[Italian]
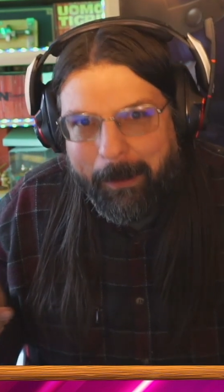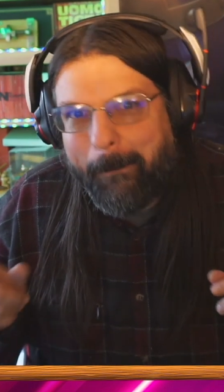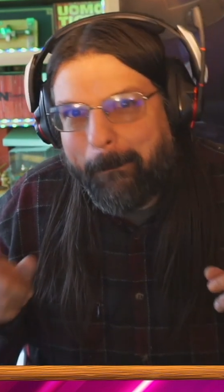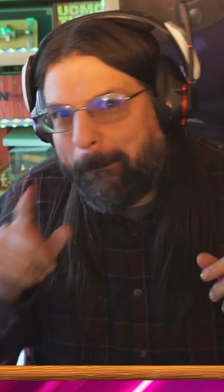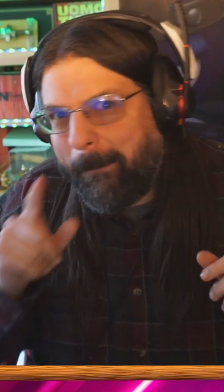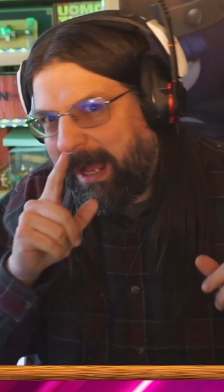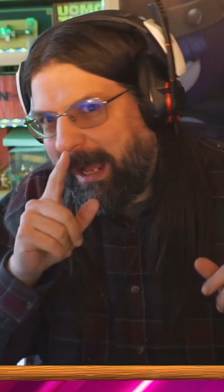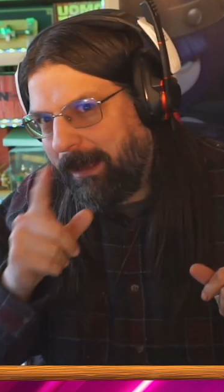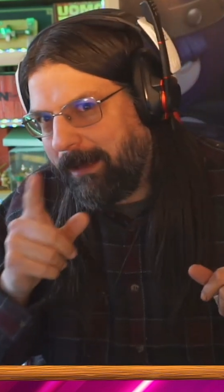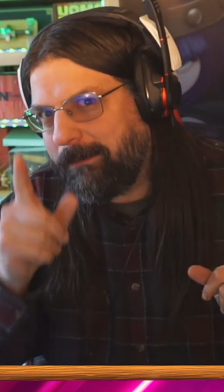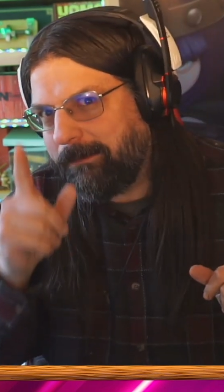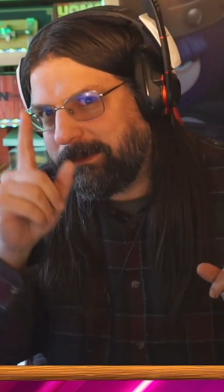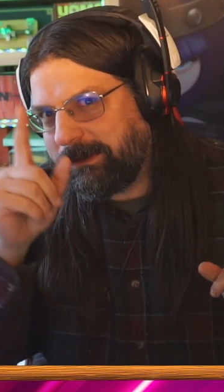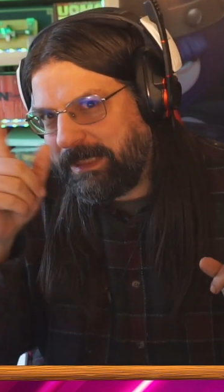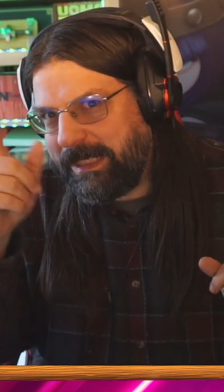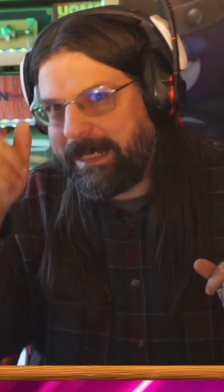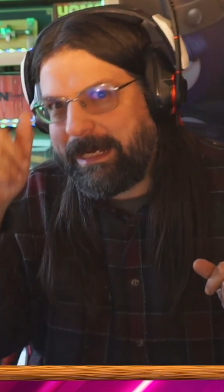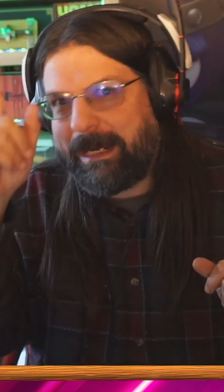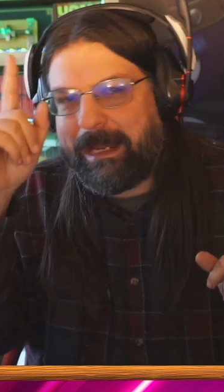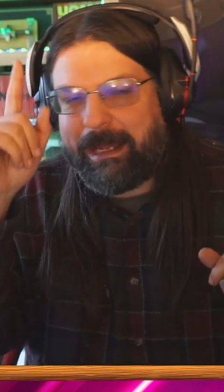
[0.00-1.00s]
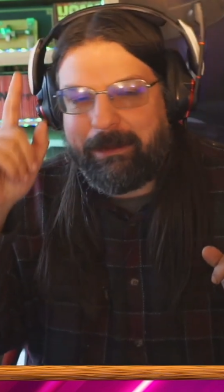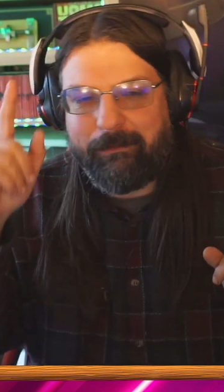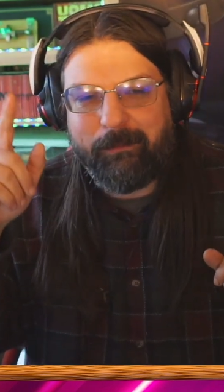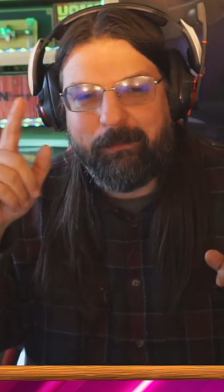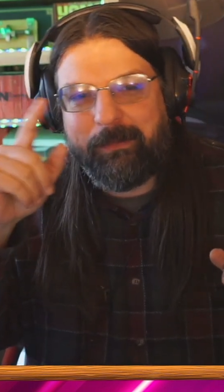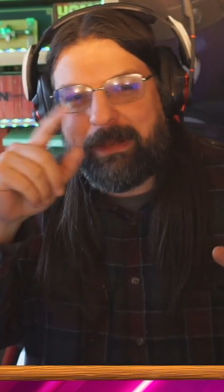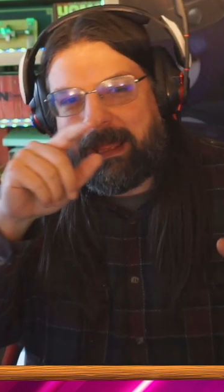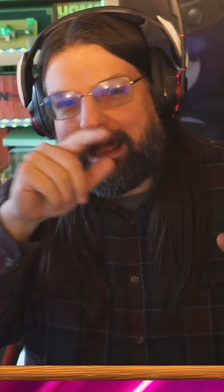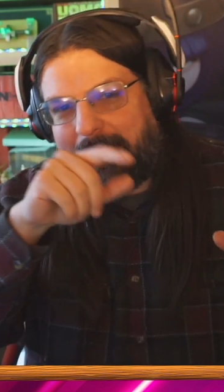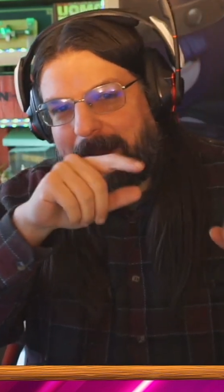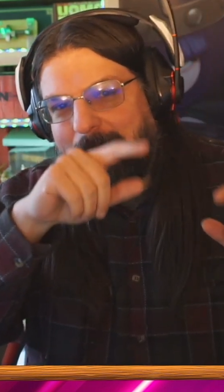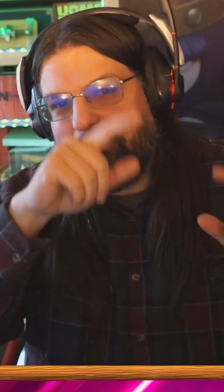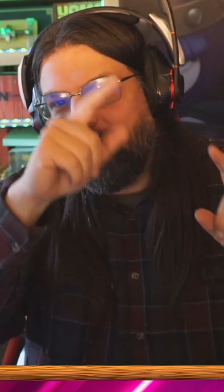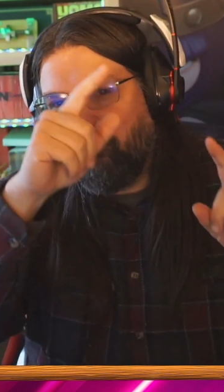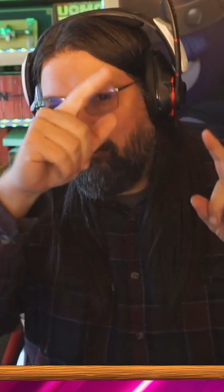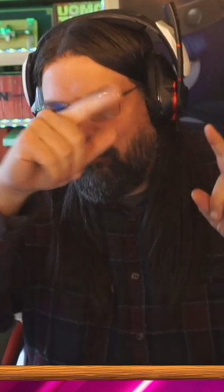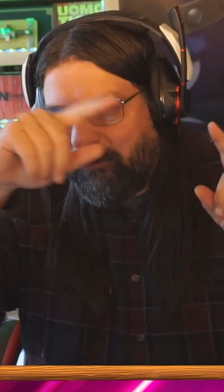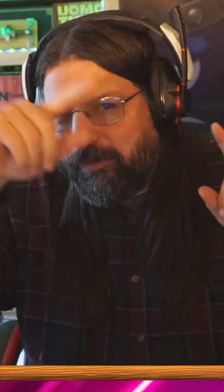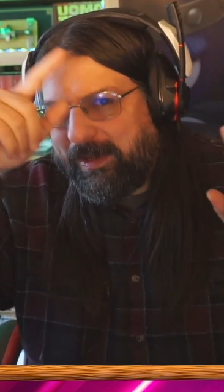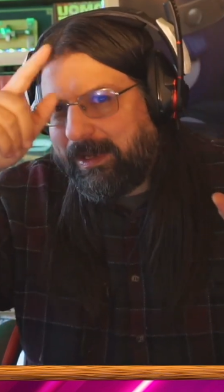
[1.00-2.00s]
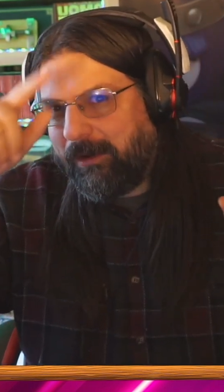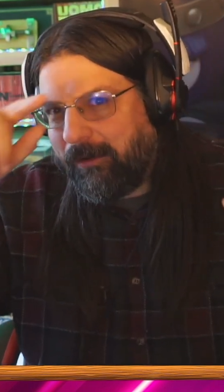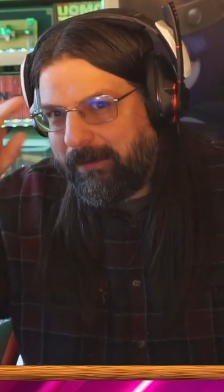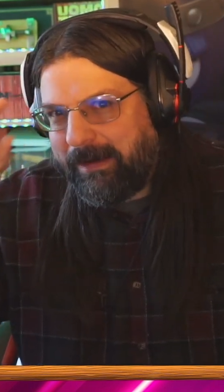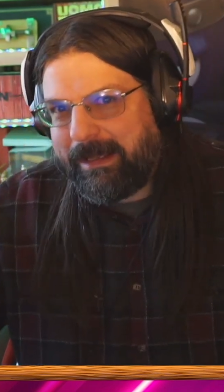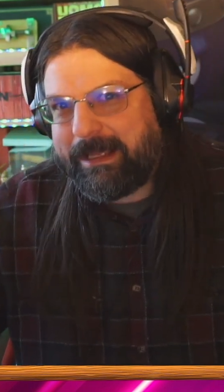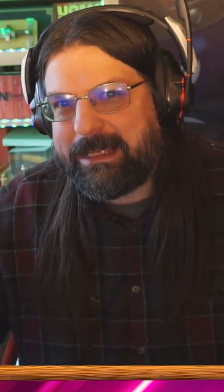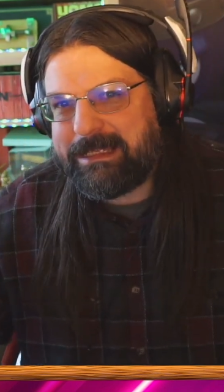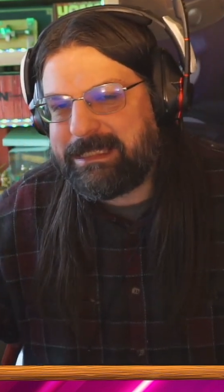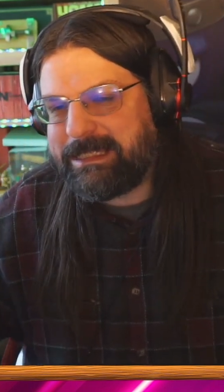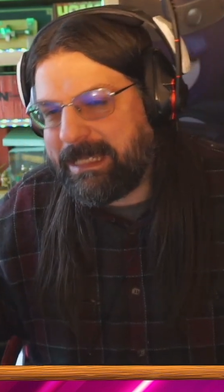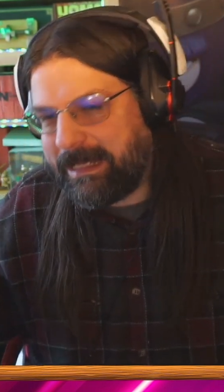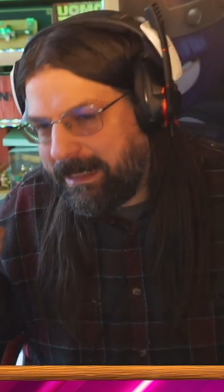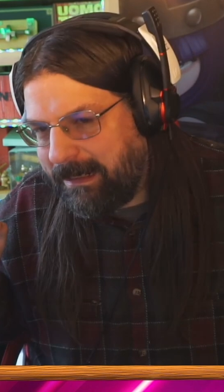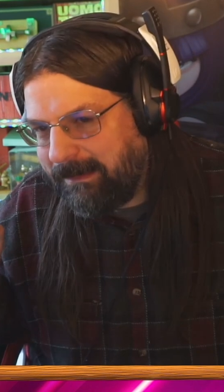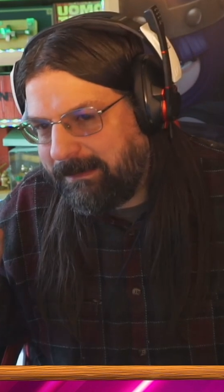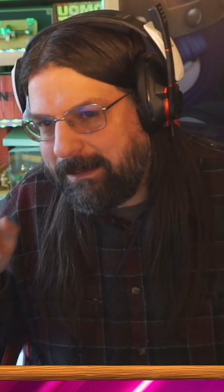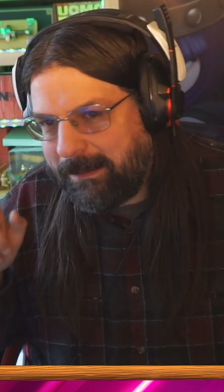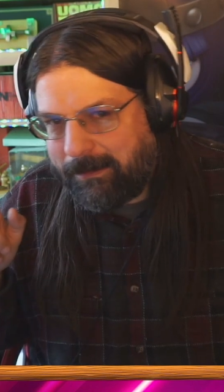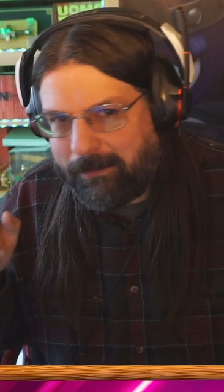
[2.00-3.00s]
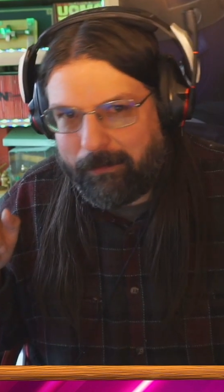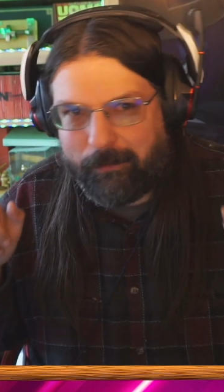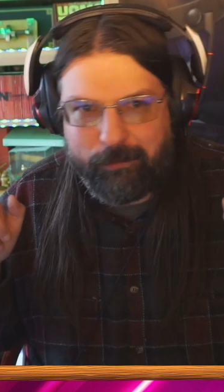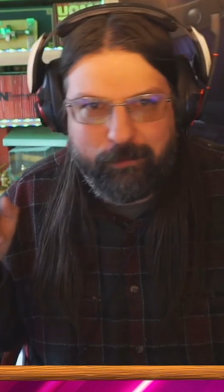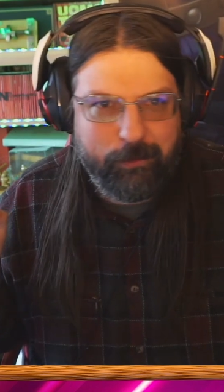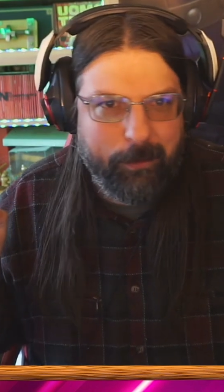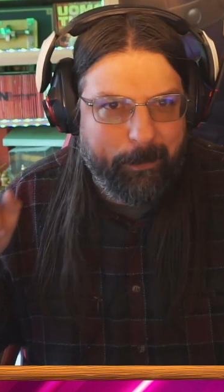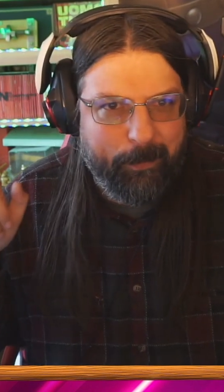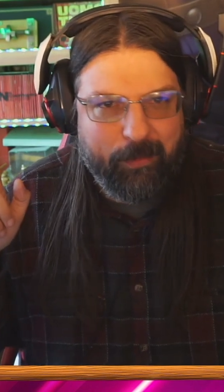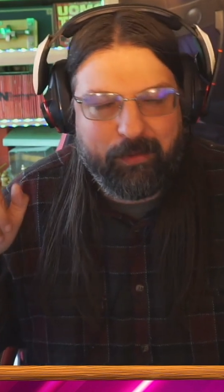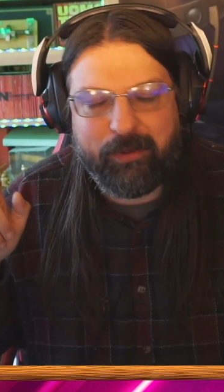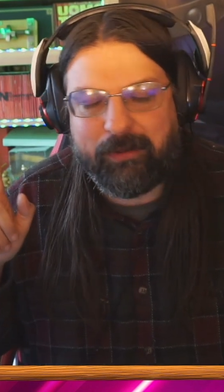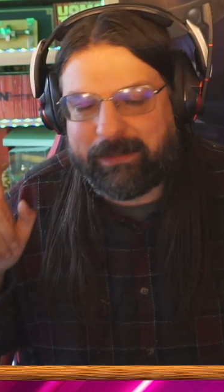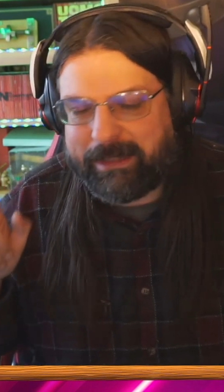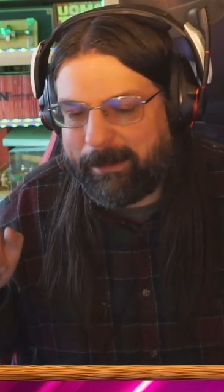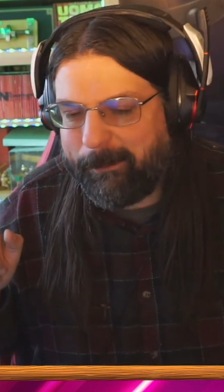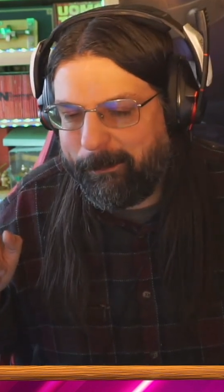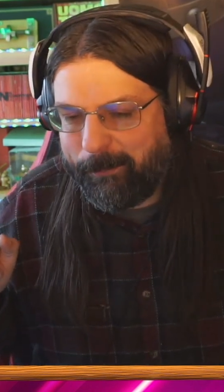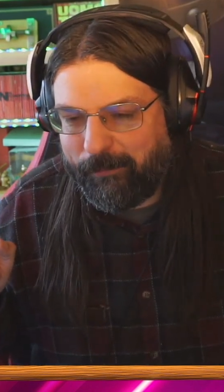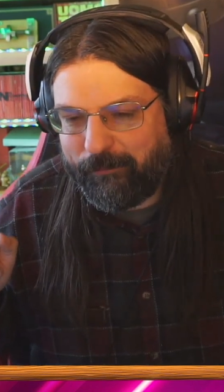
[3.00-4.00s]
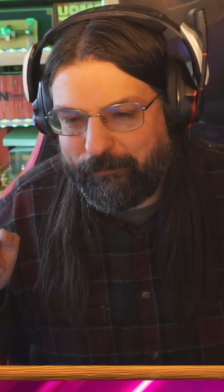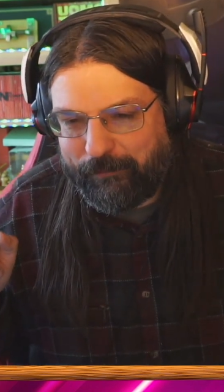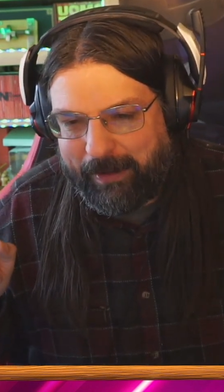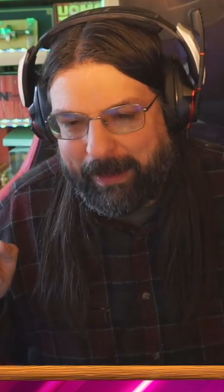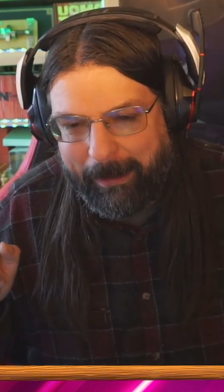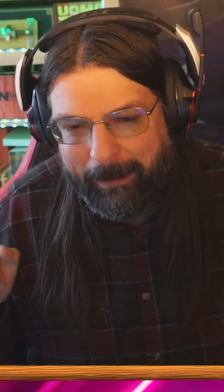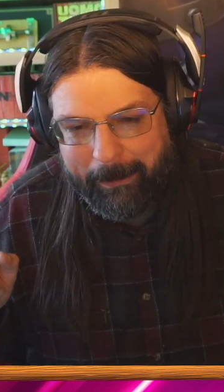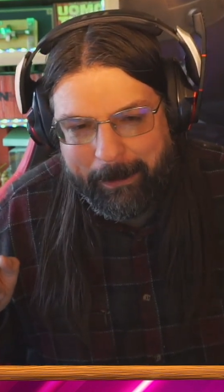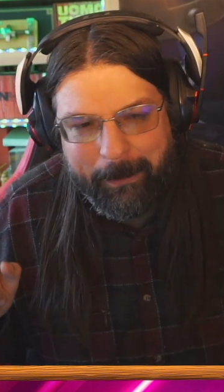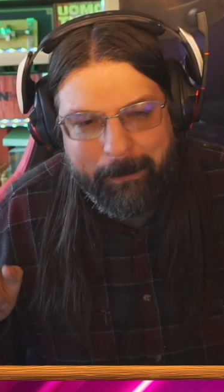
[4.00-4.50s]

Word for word: ma c'era una, un filone che si era interrotto poco tempo fa.